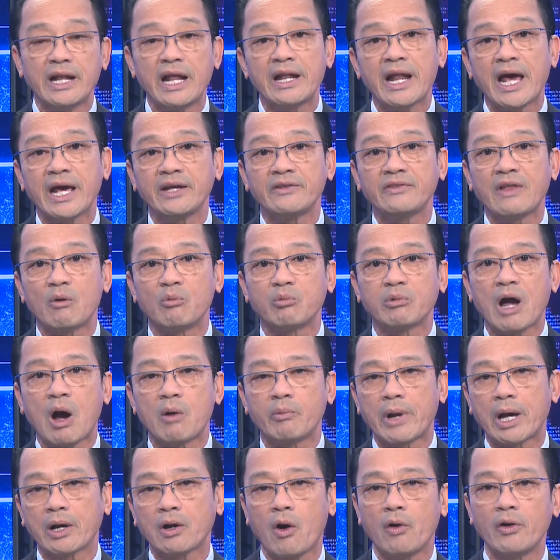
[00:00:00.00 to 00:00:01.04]
tới đến nay tổng
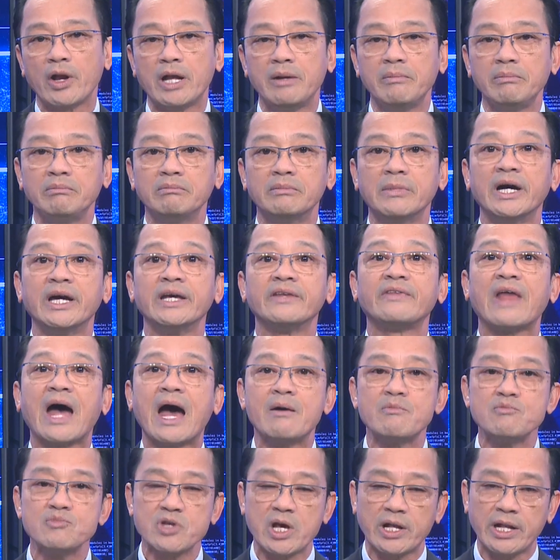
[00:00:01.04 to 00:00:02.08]
cộng đã có đến
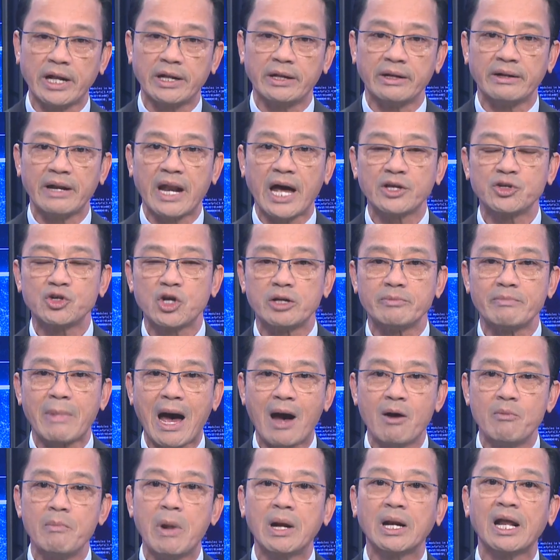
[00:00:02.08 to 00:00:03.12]
18 gia đình đã truyền
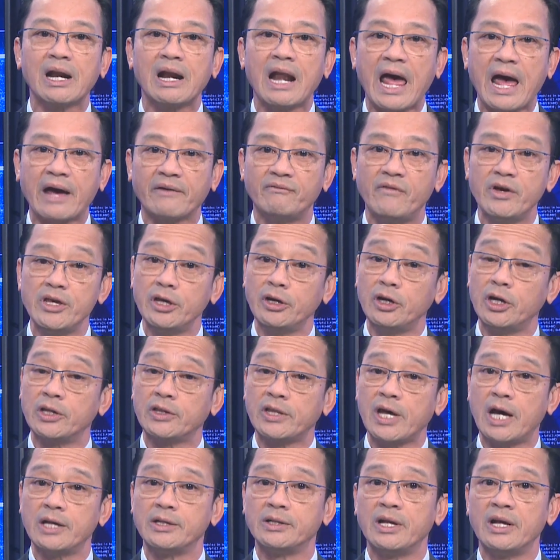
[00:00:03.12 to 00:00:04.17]
báo mất liên lạc với những
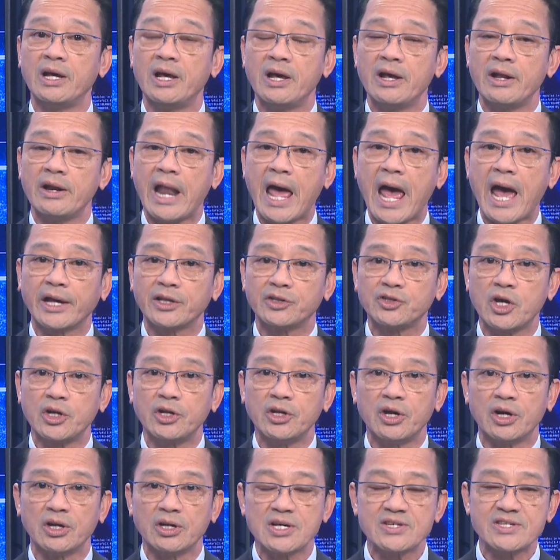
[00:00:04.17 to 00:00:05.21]
người thân đang
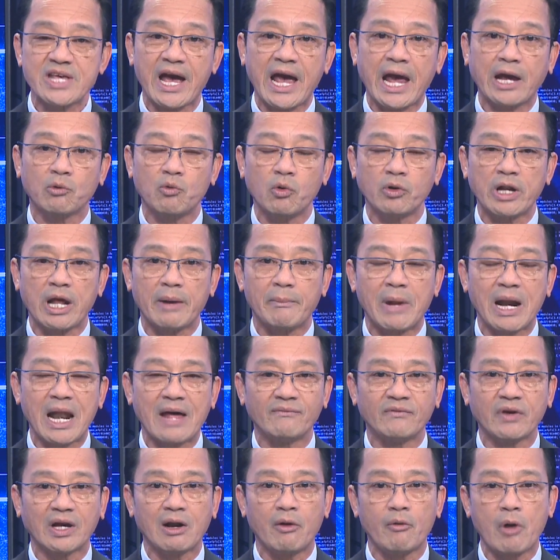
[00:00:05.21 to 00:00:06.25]
trên đường đi sang Anh Quốc để mà
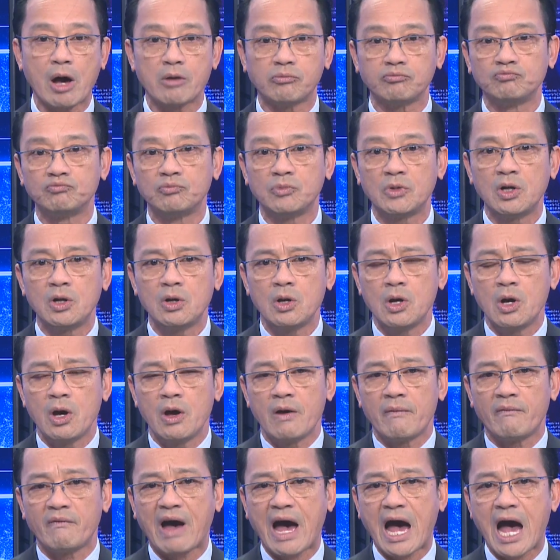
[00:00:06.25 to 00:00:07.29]
làm việc lao động.
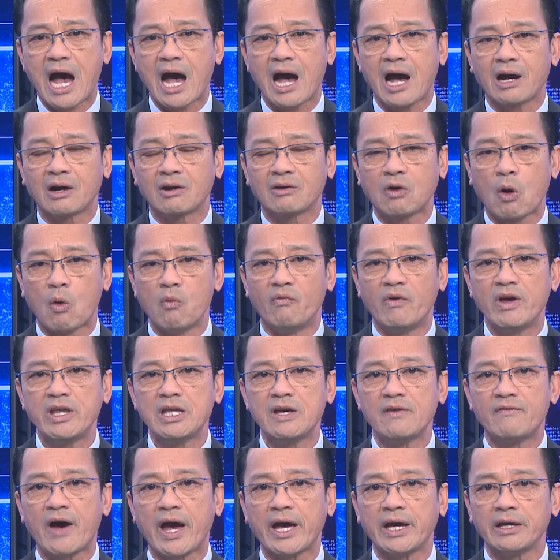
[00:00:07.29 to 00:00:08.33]
Và cùng với
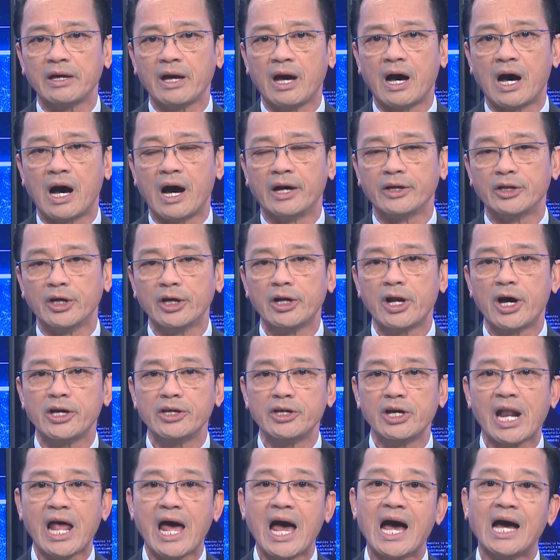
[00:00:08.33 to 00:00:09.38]
như vậy, ở những nơi
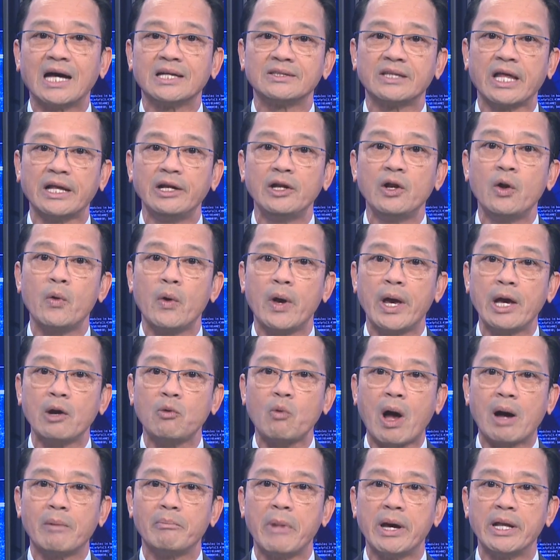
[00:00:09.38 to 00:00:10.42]
như là Hà Tĩnh, Huế,
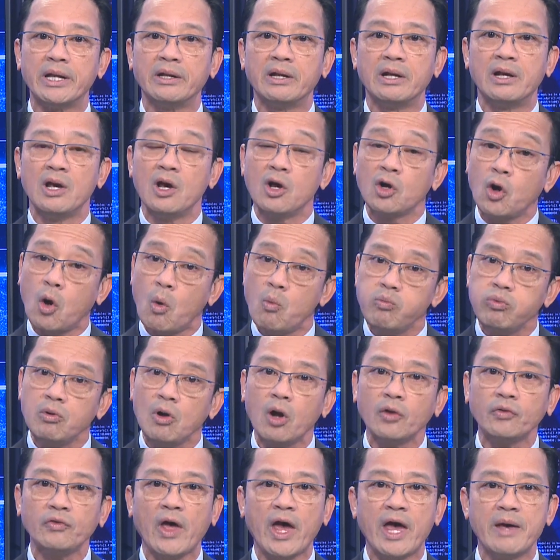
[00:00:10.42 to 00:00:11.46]
Quảng Bình cũng
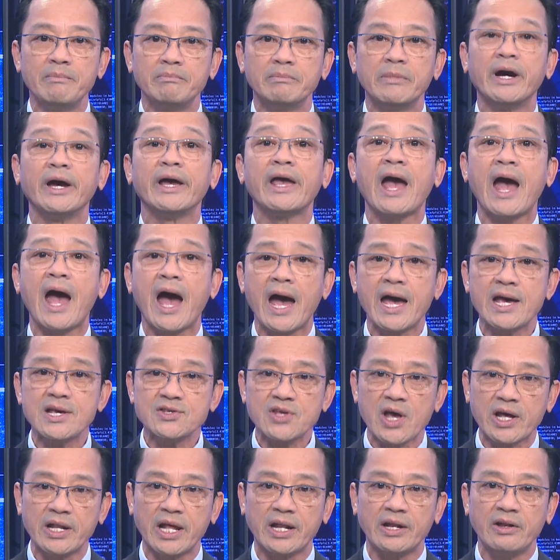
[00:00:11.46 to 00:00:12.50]
có thêm 12
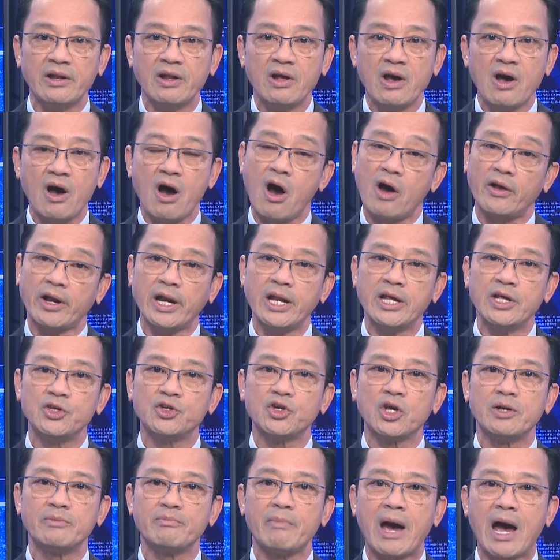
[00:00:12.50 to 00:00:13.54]
gia đình họ đã đi
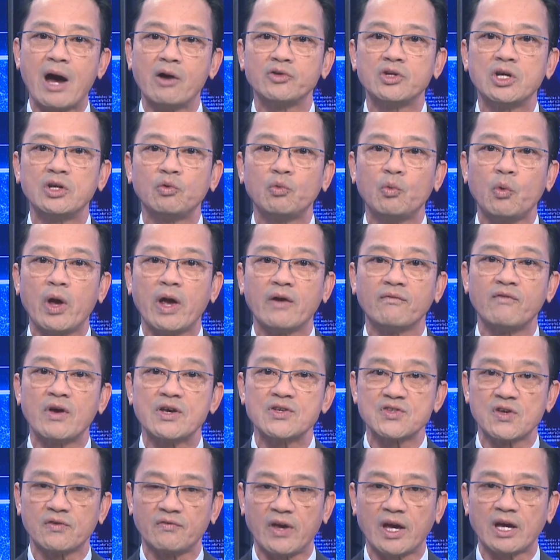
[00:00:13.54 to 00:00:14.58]
truyền báo chính quyền
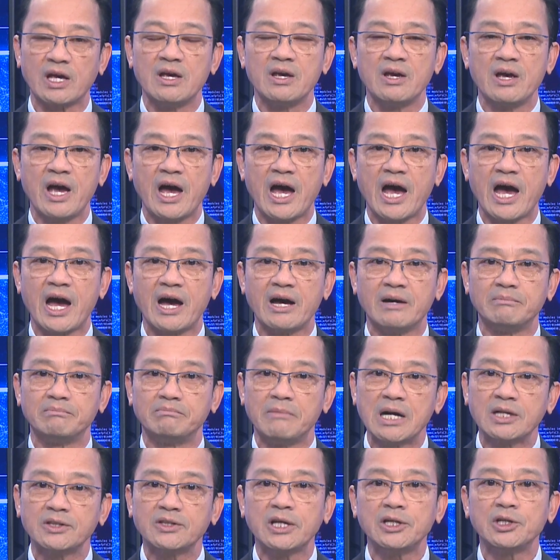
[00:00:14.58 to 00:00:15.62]
về sự việc à,
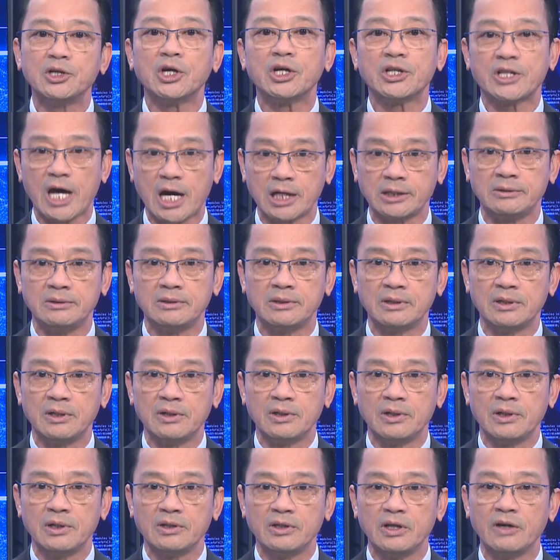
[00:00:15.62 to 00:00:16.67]
mất tích người thân.
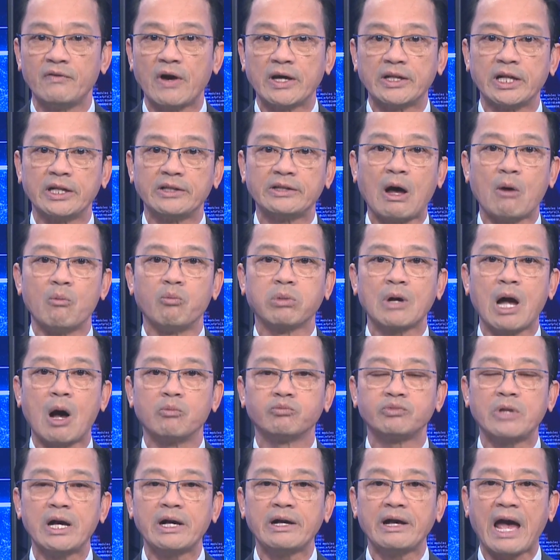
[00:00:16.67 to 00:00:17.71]
Như vậy thì tổng
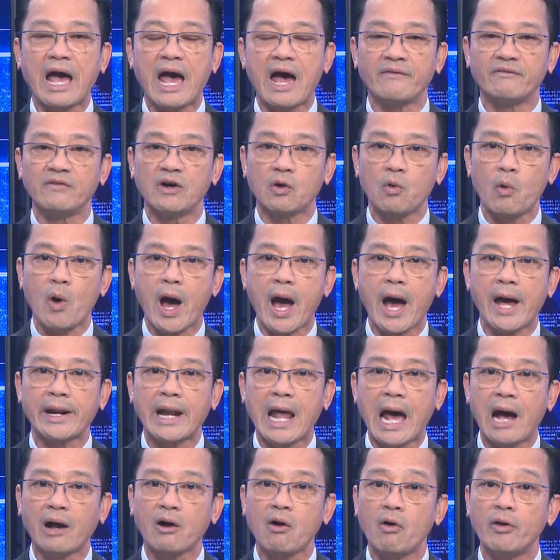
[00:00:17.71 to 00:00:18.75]
cộng tất cả vừa qua
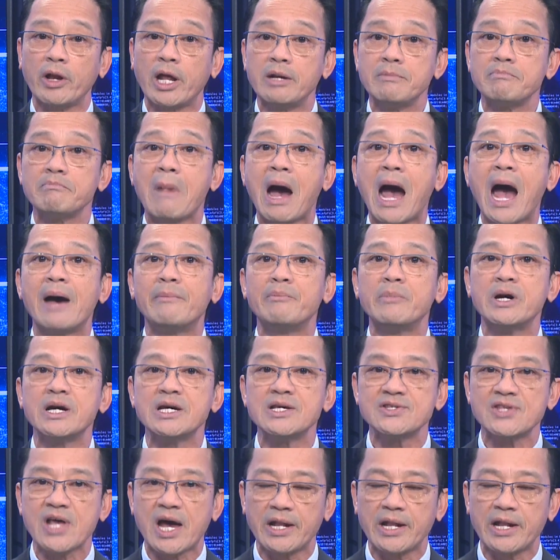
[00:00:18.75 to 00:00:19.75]
đã có đến 30